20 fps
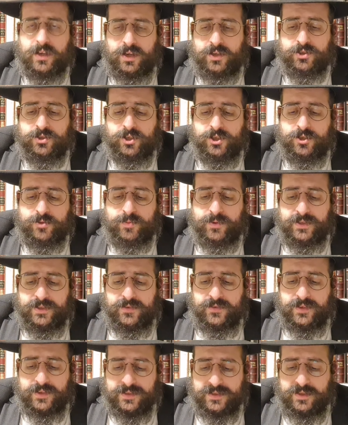Ah, j'explique,
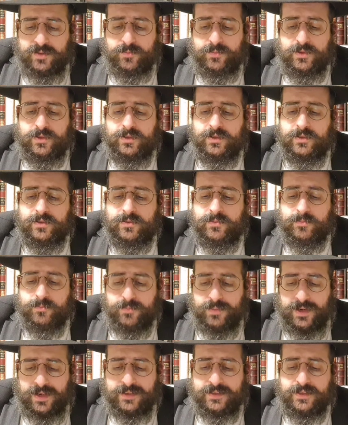c'est-à-dire Simi.
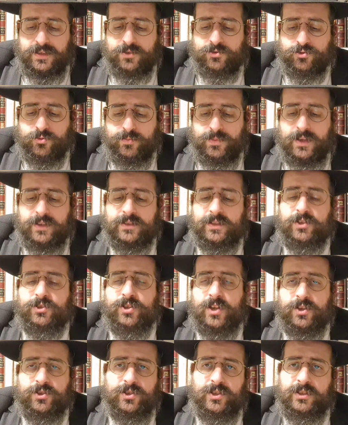placé, je placerai
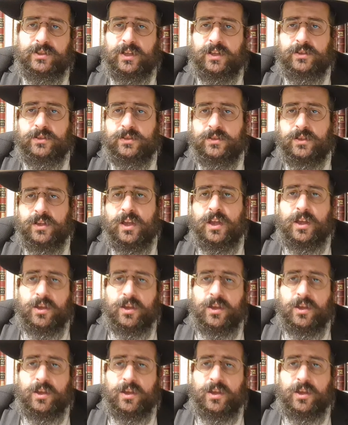Ashitani,